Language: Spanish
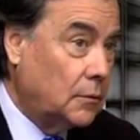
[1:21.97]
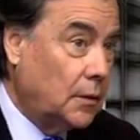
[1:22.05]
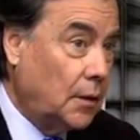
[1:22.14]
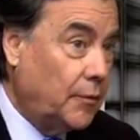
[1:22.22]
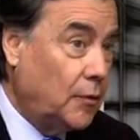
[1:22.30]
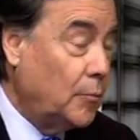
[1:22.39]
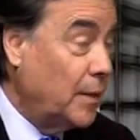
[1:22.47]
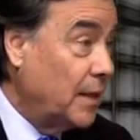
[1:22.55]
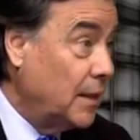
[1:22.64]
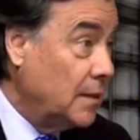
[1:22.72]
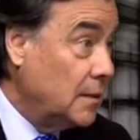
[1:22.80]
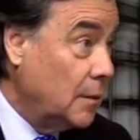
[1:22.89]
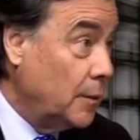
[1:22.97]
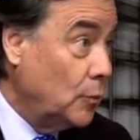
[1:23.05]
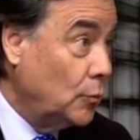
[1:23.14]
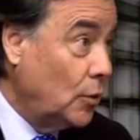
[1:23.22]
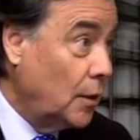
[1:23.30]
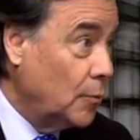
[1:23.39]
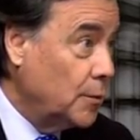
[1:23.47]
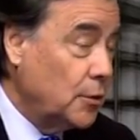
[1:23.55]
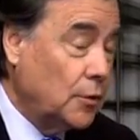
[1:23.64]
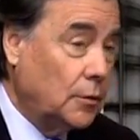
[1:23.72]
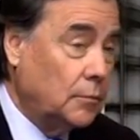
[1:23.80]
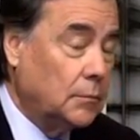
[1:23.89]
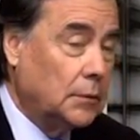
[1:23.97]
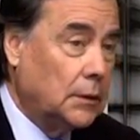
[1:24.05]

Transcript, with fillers: significó más de 15 minutos la comisión.